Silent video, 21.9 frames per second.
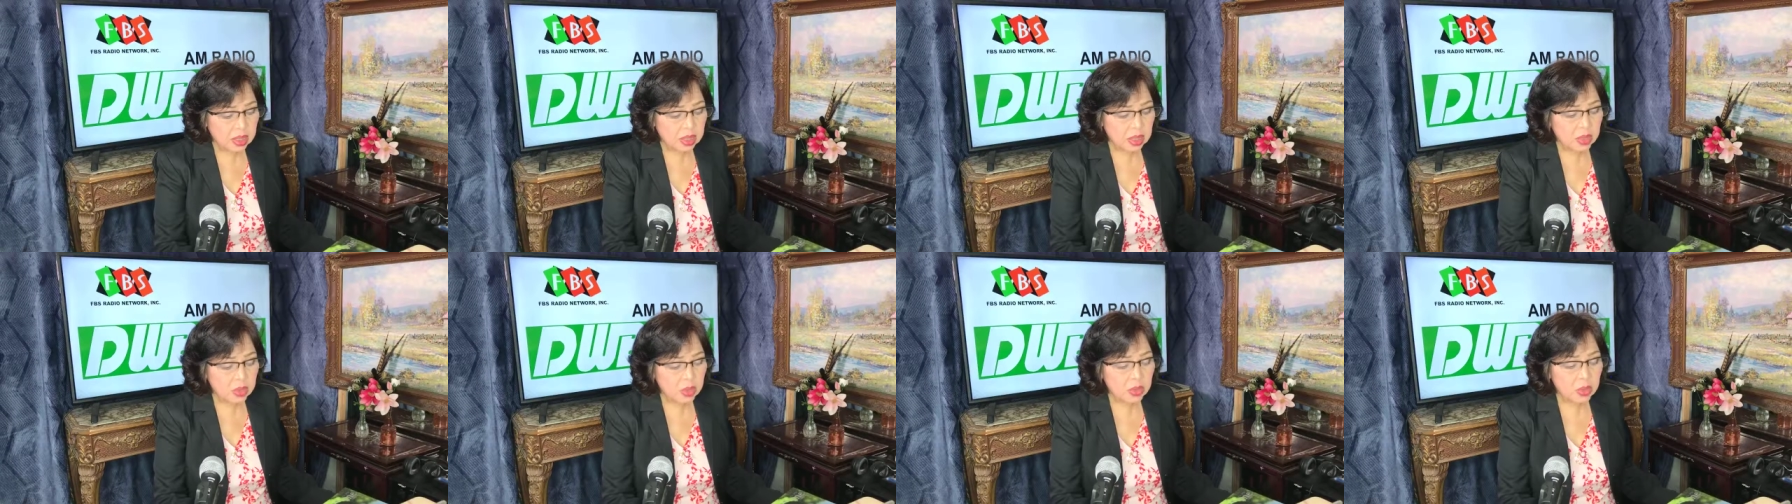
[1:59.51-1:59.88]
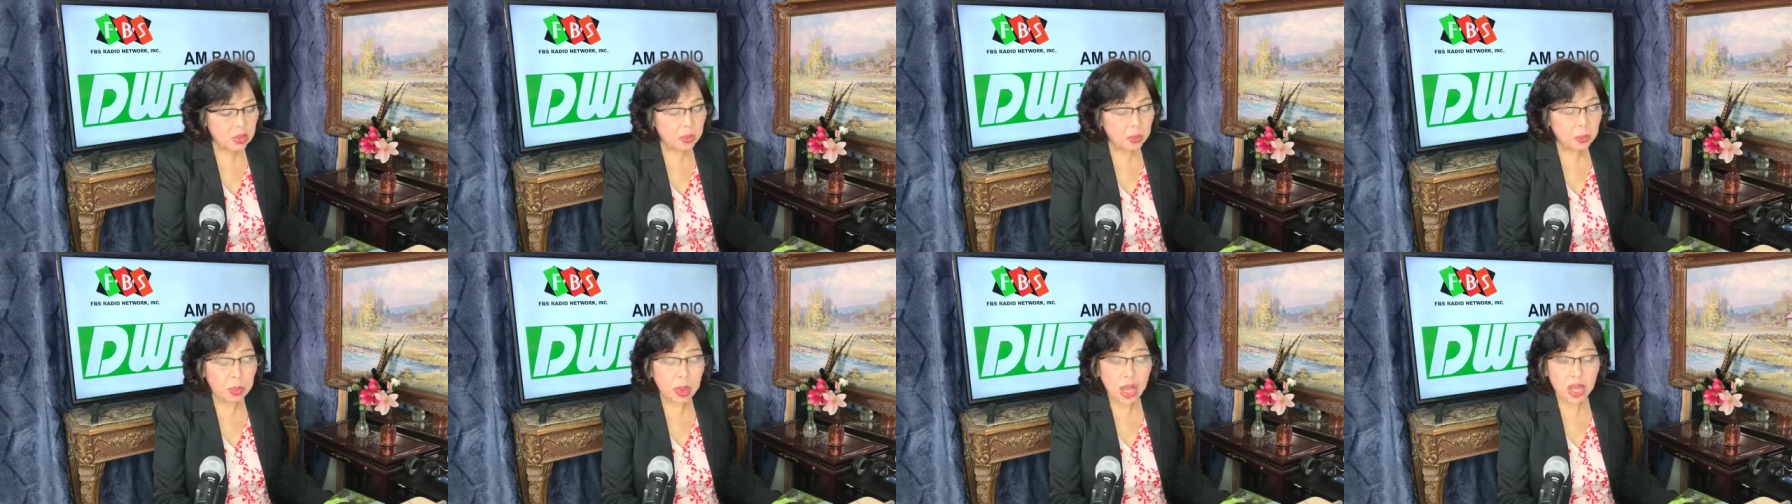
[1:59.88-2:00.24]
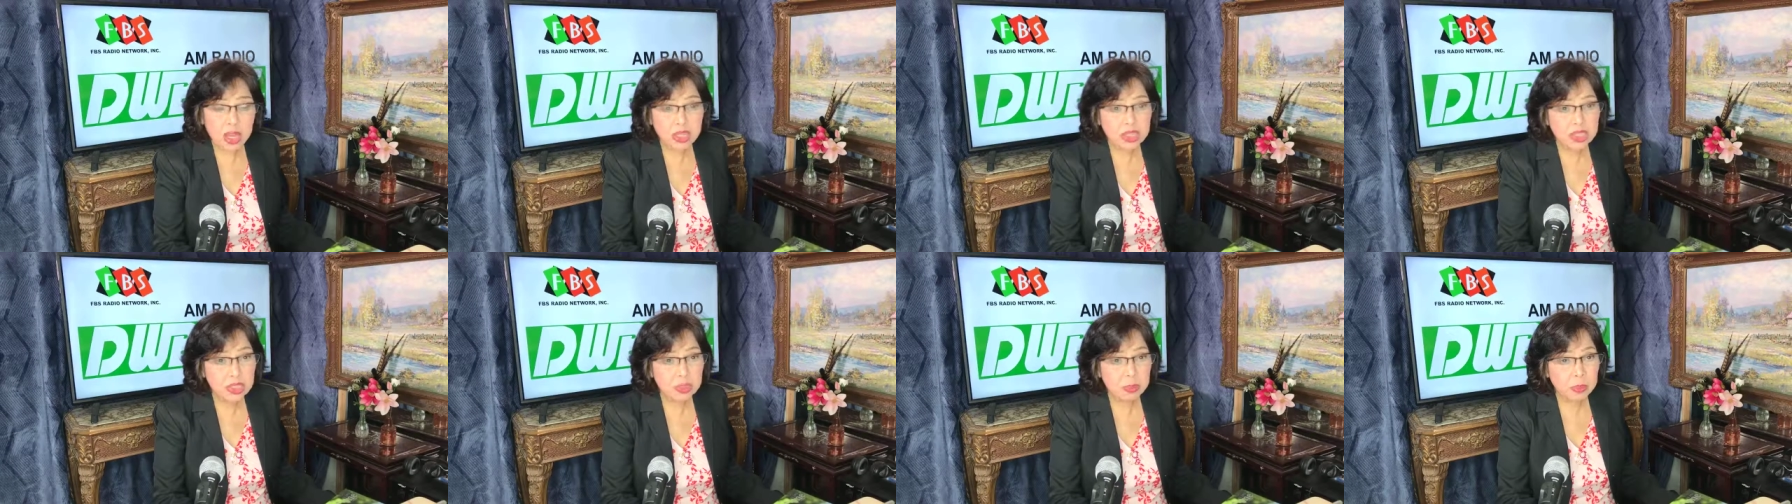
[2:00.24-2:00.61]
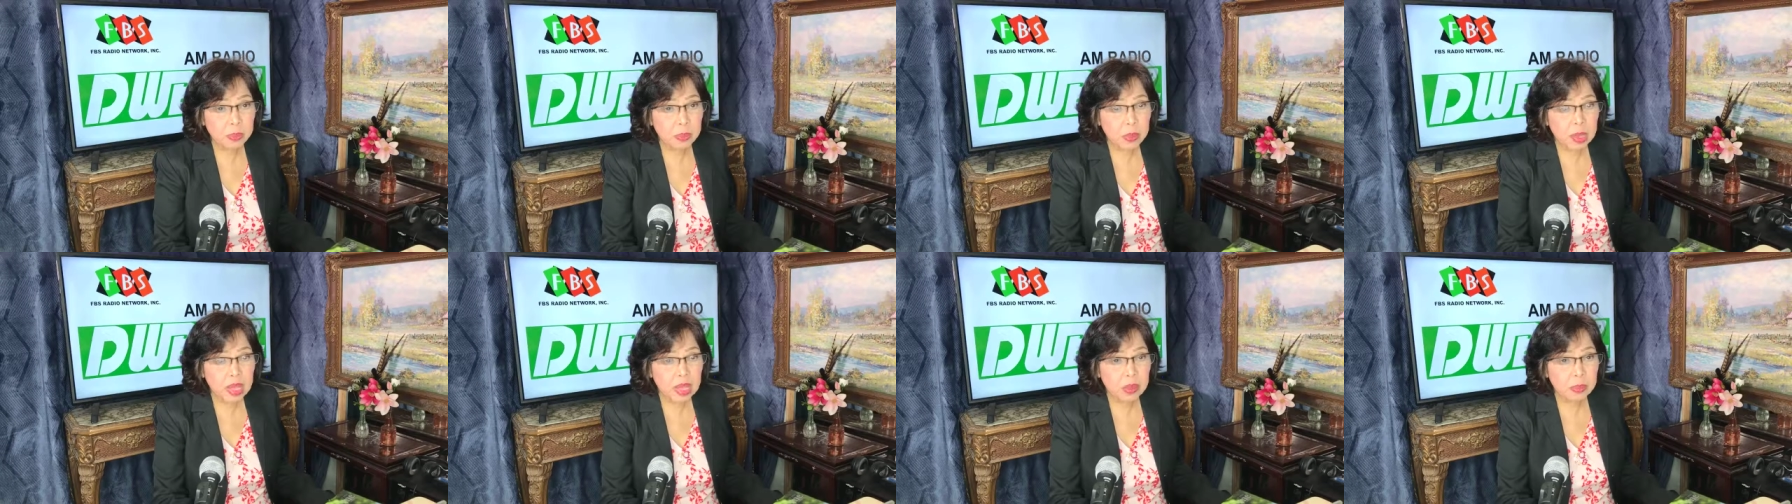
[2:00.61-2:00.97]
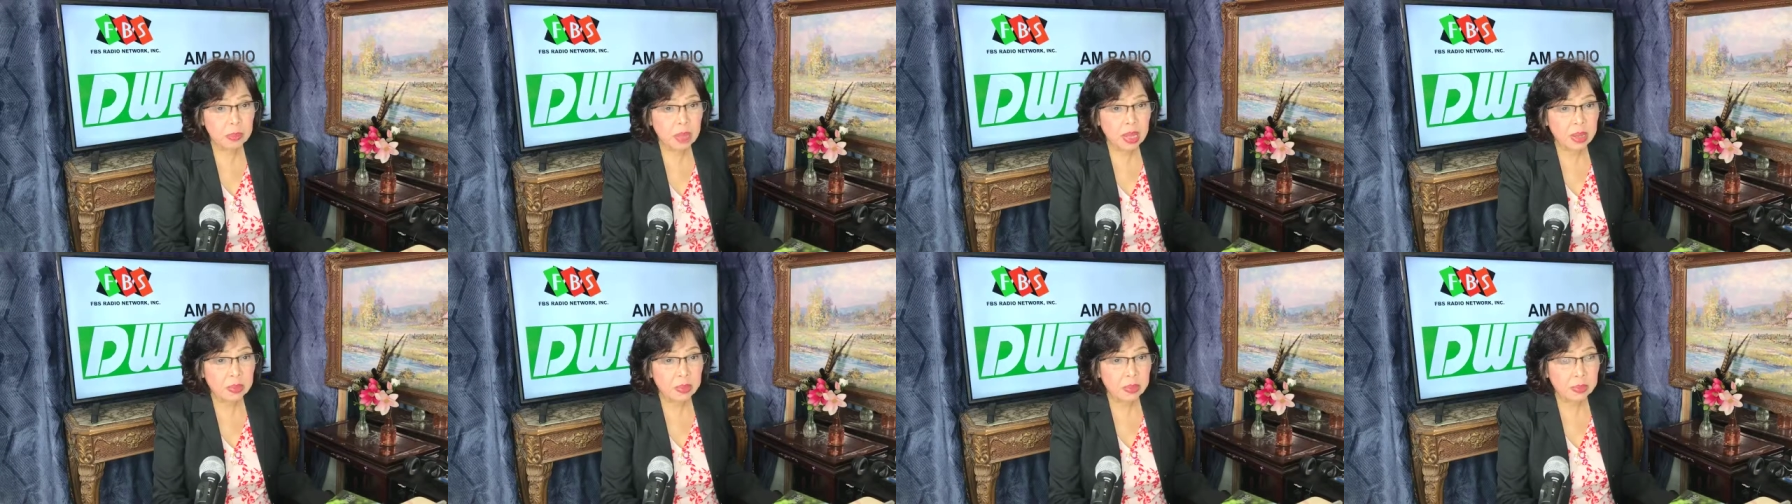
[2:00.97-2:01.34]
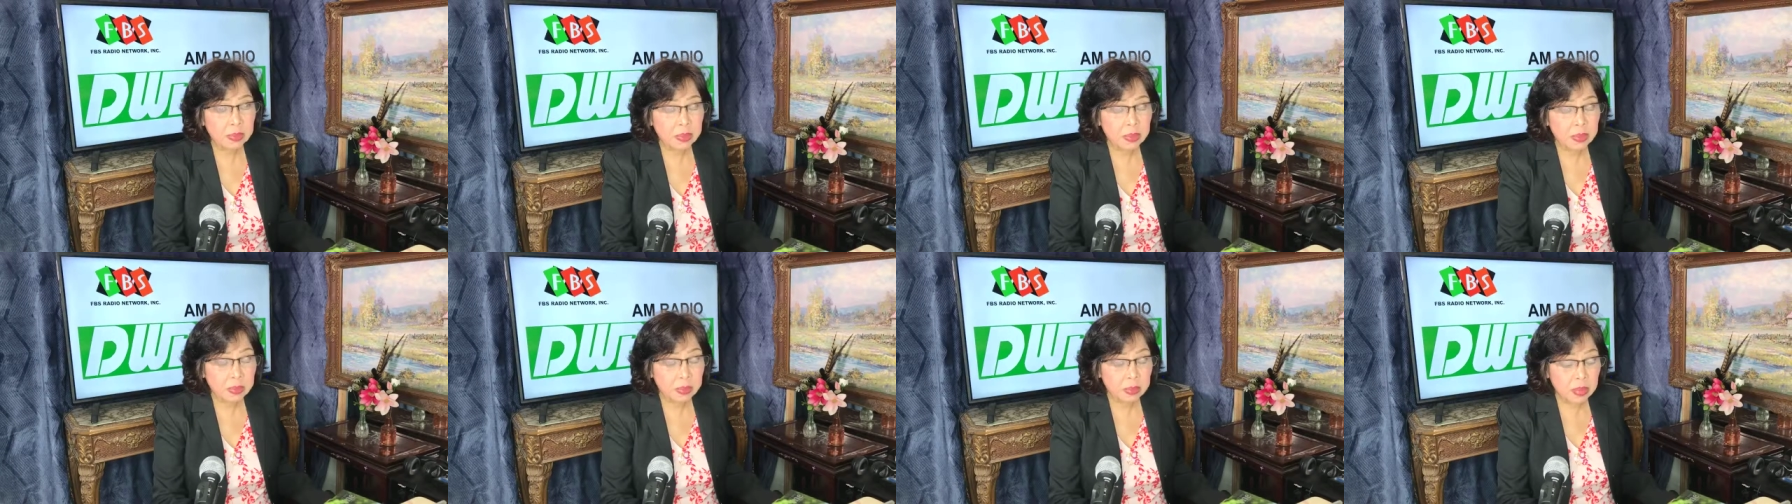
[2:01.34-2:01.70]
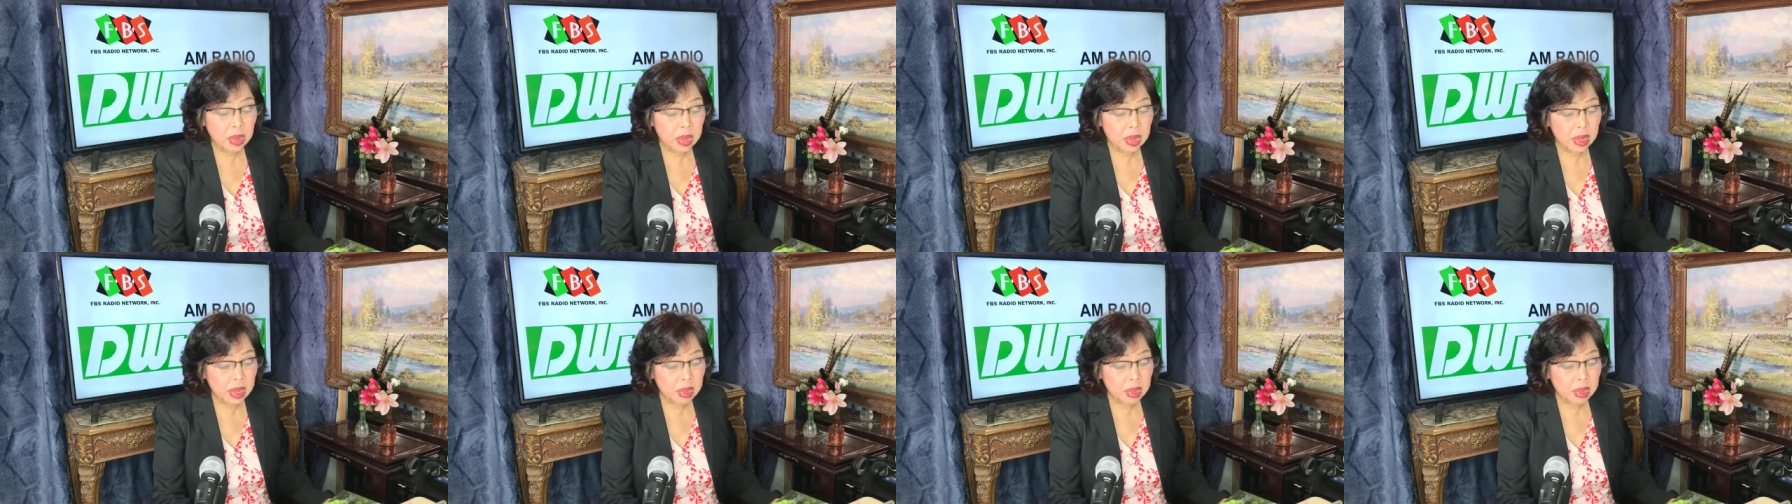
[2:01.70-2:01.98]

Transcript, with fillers: ito yung flagship ma ma ma